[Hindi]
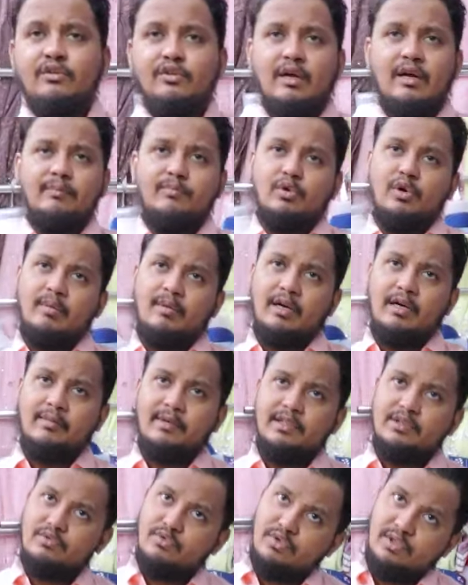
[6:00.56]
तो आपको हमारे
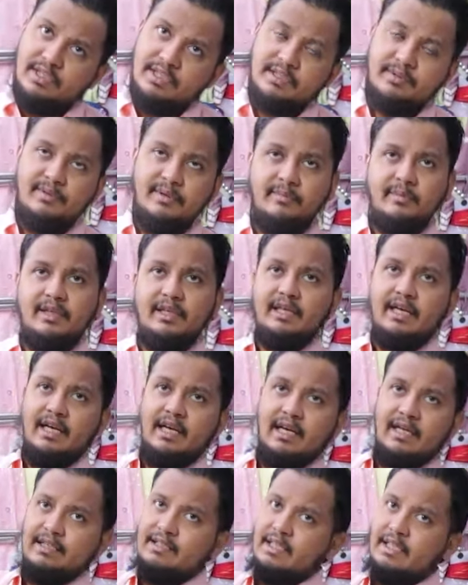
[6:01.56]
पास वो रेंज भी मिल
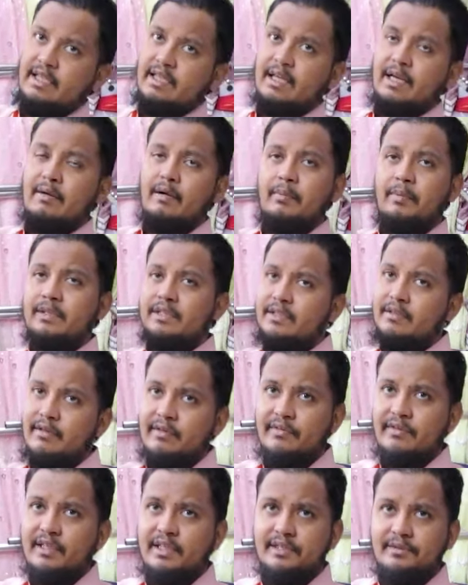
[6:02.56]
जाएगा ऐसा नहीं हमारे पास
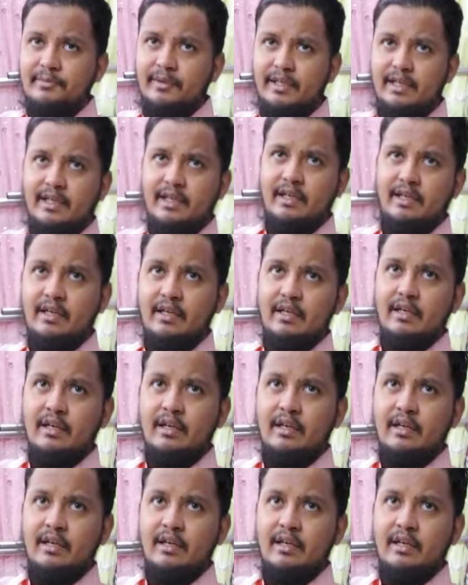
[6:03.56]
रेंज मिलेगा